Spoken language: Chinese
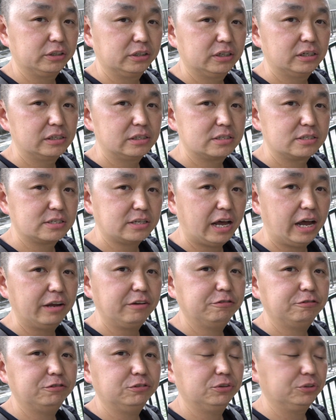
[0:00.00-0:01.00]
个
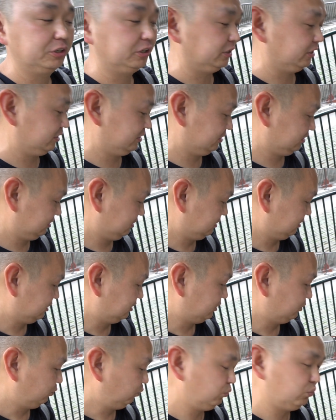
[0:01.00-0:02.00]
财富的
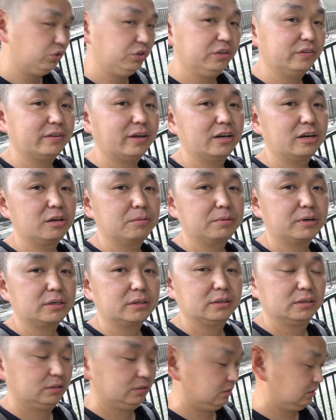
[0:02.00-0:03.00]
寓意在里边。
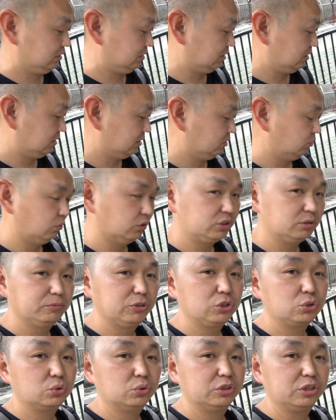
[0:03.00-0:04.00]
我这么
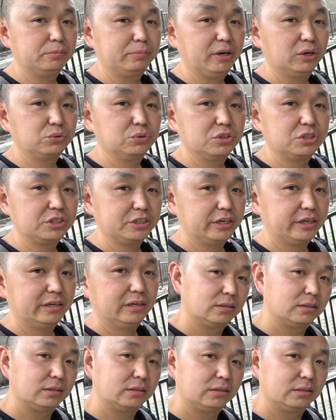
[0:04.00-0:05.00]
一说，你不要去捡，
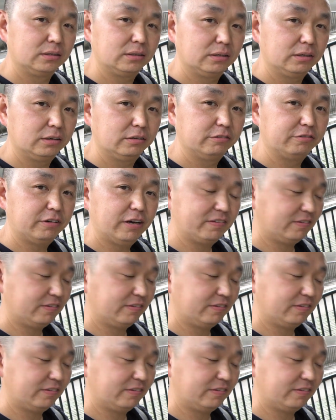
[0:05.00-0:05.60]
发